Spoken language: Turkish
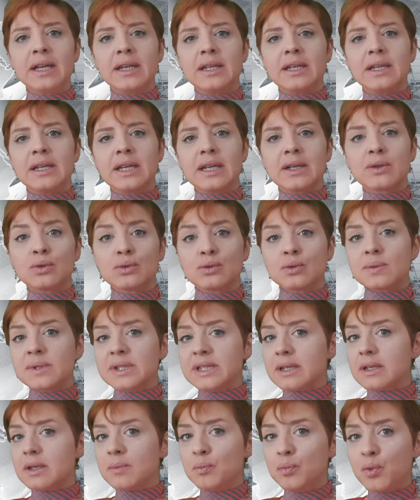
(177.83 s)
Ee,
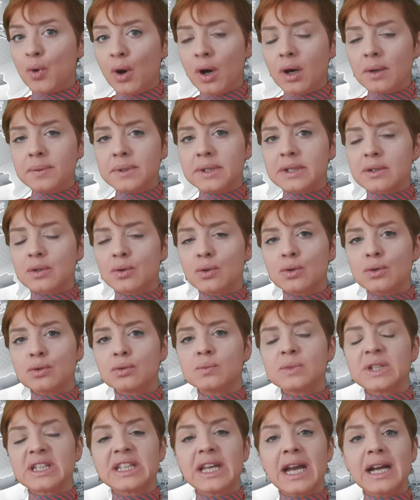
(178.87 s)
ekonomisteki bu haberi
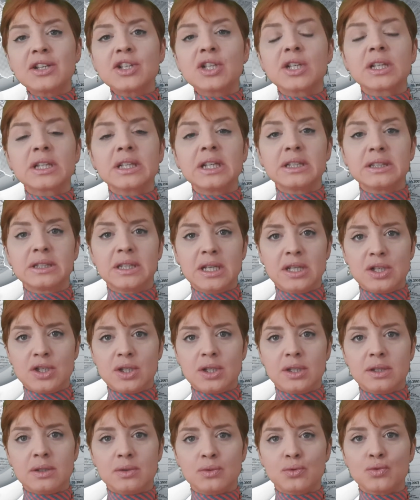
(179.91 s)
gördüğümde gerçekten
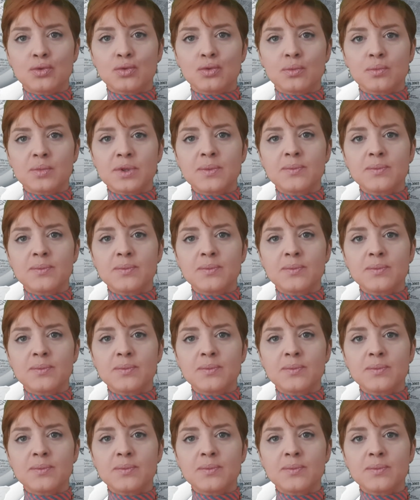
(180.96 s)
dehşete düştüm.